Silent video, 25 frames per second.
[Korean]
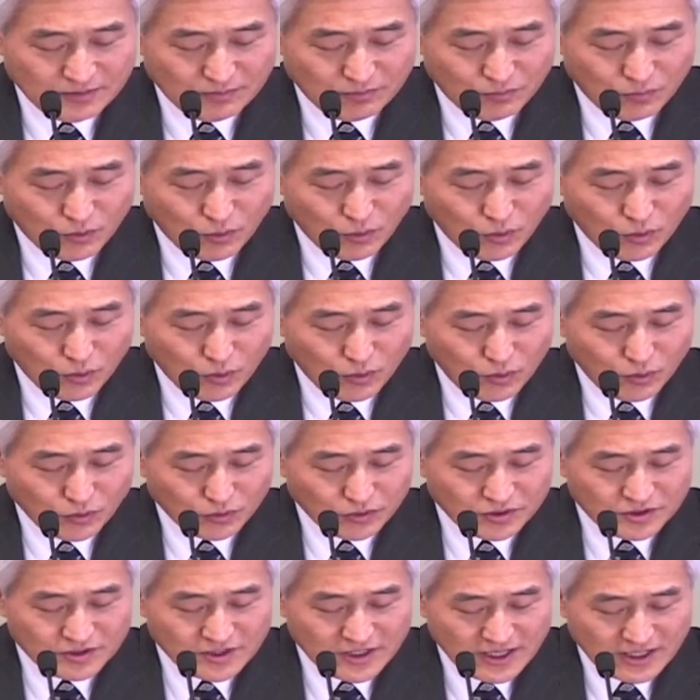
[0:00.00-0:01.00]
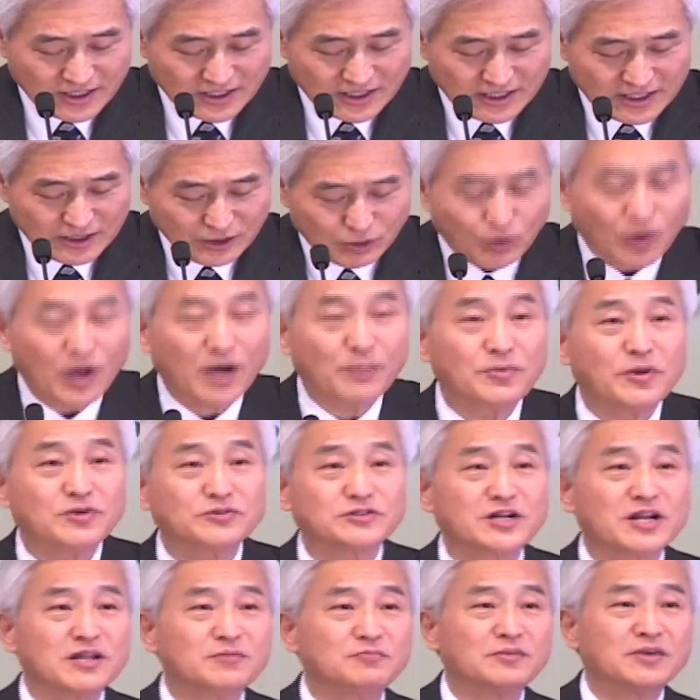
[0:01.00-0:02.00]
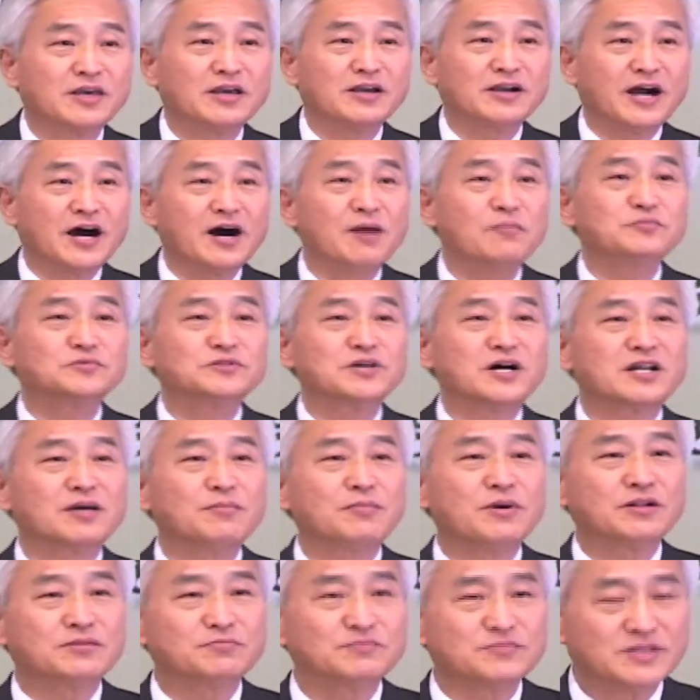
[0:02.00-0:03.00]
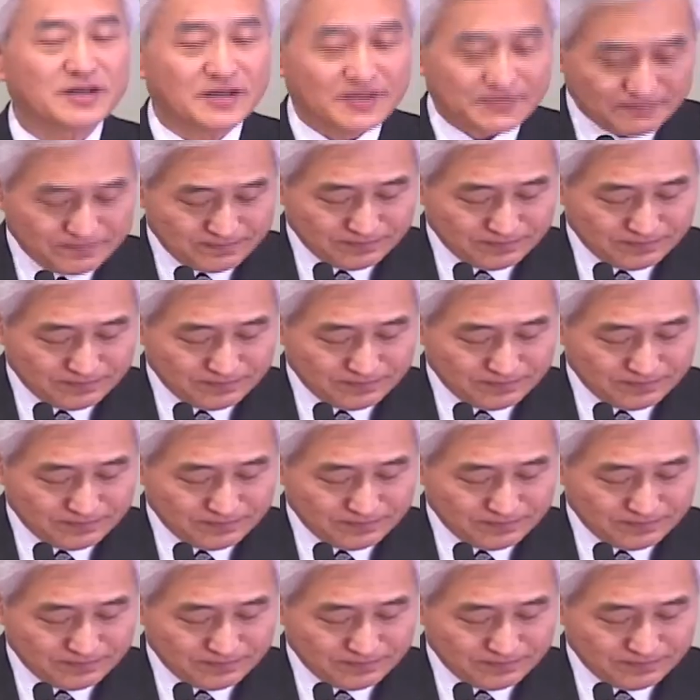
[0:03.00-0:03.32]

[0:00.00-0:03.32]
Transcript: 모든 일에 기도하면서 하나님께 감사하라 말입니다.